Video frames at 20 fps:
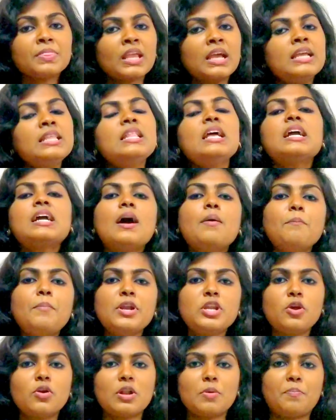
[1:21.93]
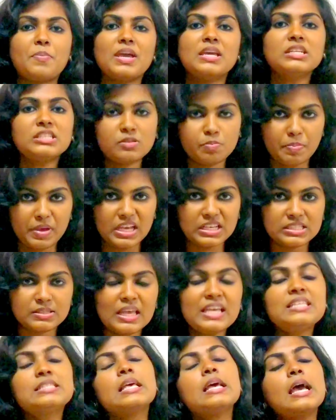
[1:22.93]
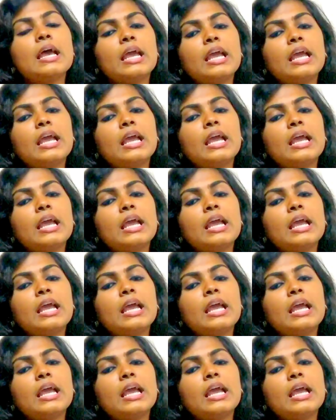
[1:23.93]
இந்த கம்பெனியோட பேரு ஸ்பேஸ் எக்ஸ்